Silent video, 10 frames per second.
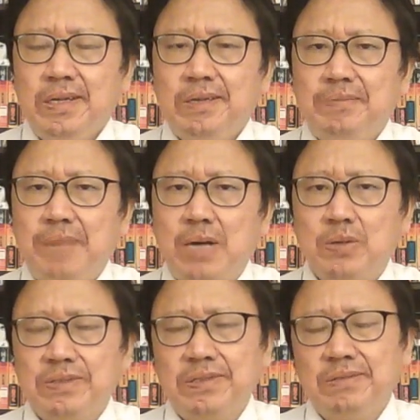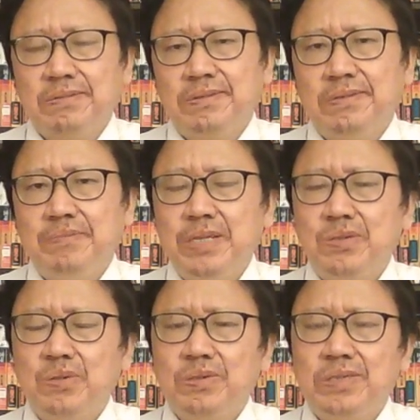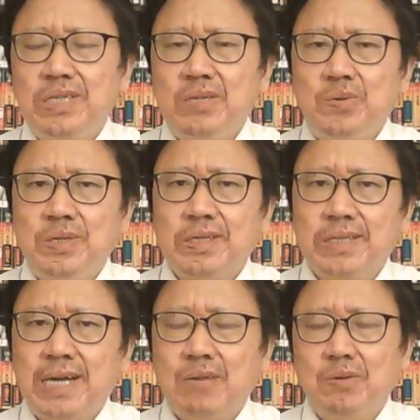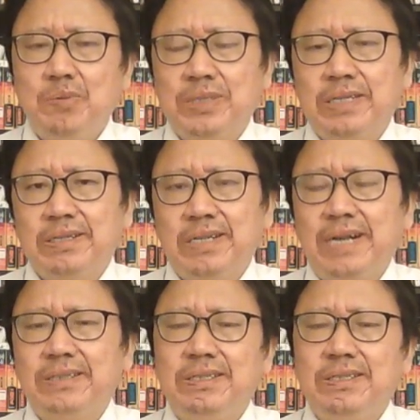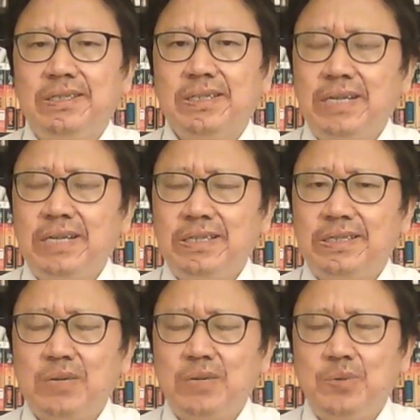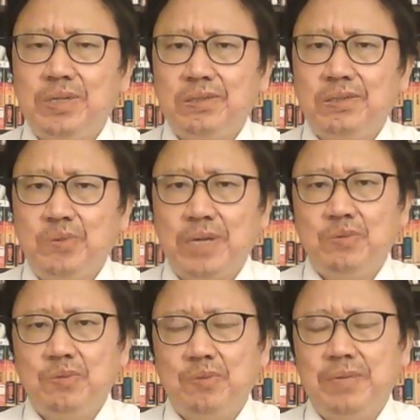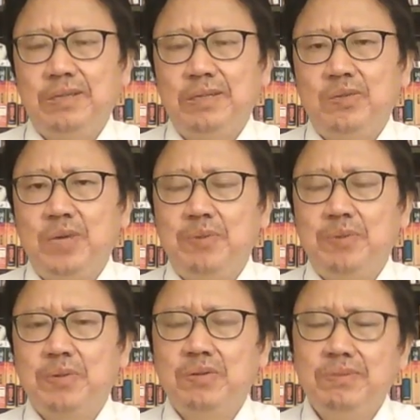白俄罗斯民众继续大规模的抗议，抗议当局选举舞弊、选举不公，